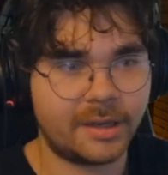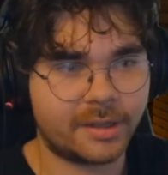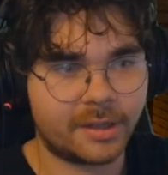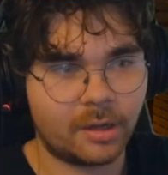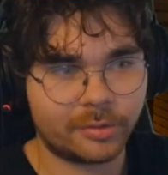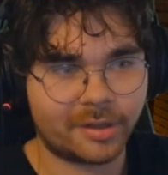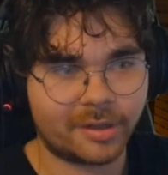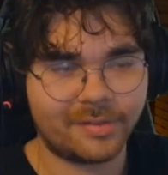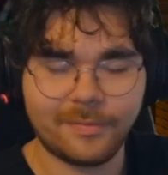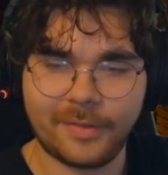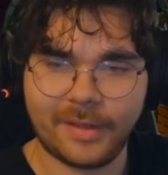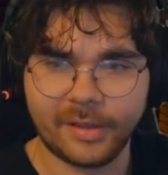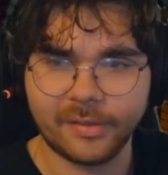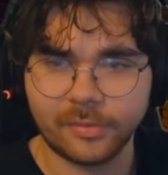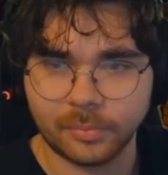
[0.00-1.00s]
generell auch, dass die
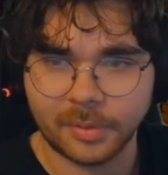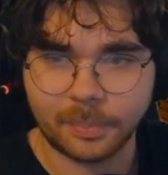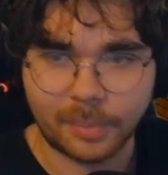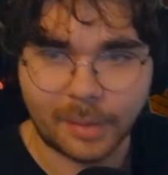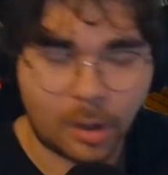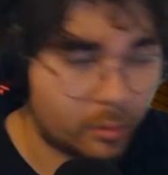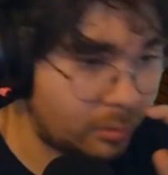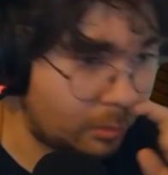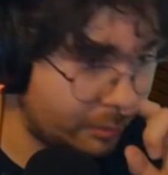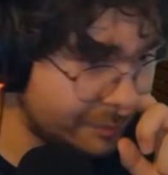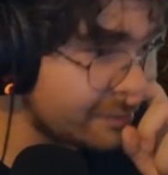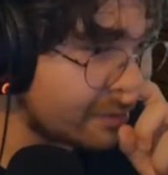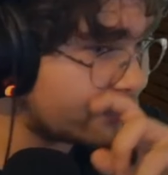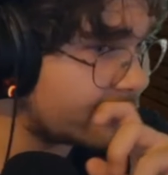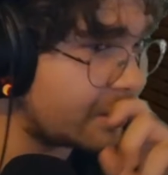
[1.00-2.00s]
Wege so mit blauem
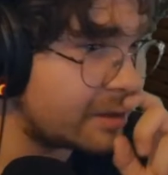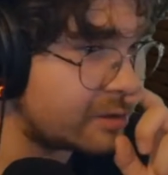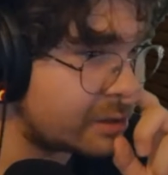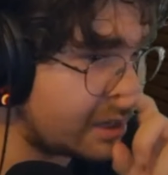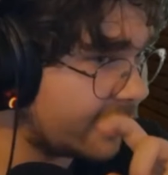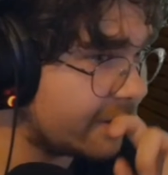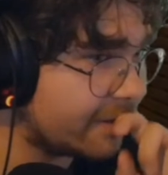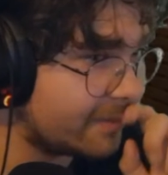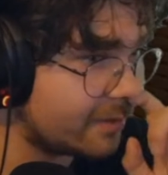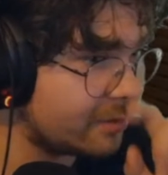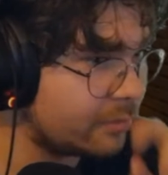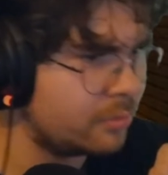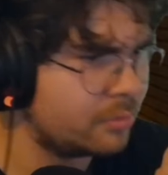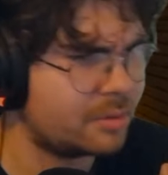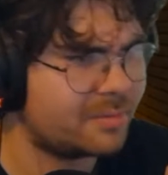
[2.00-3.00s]
Holz ausgekleidet
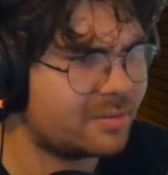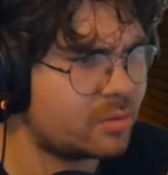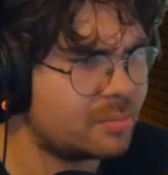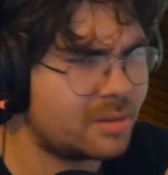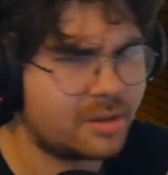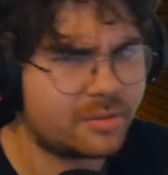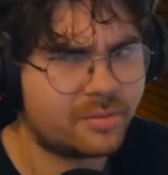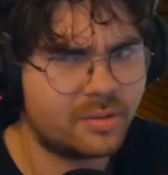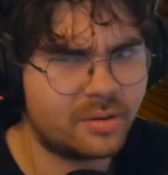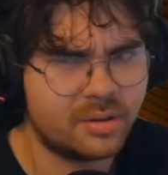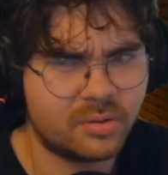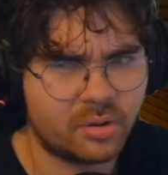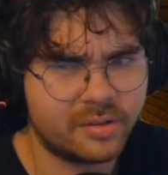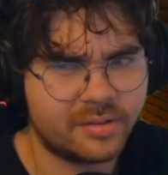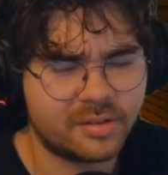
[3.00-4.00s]
sind. Oder was auch immer das für
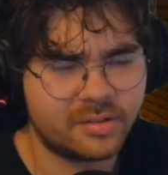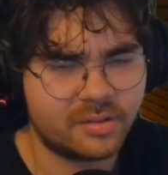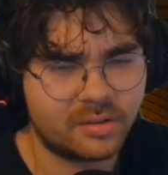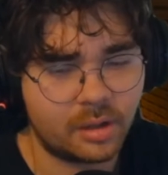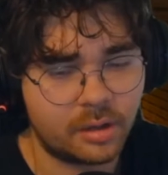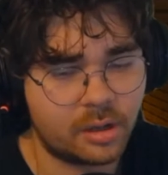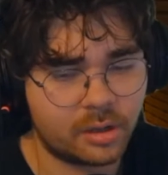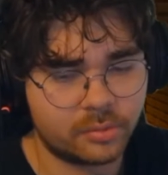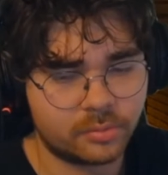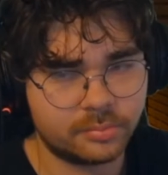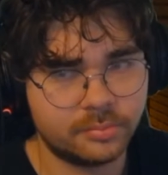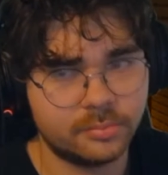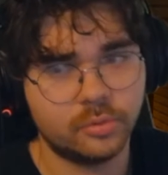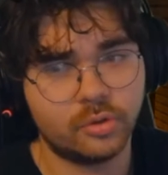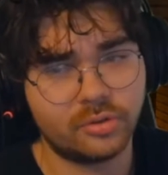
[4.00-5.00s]
ein Holz ist. Keine Ahnung.
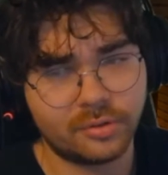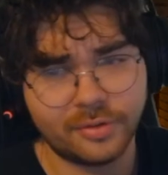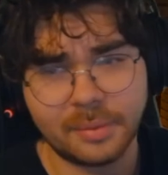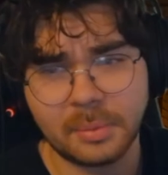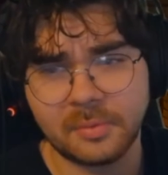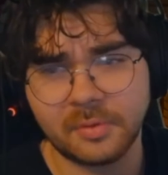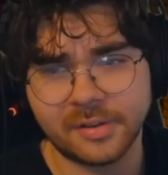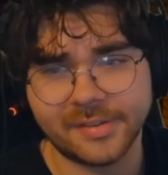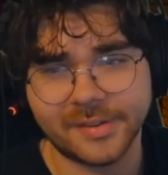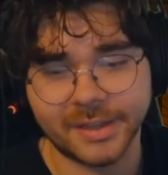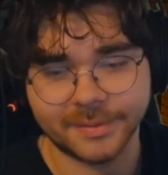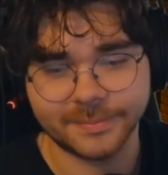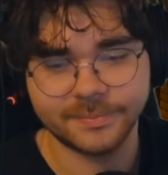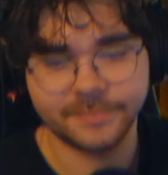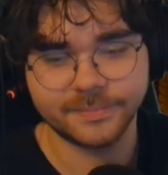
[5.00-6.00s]
Das gefällt mir wirklich sehr.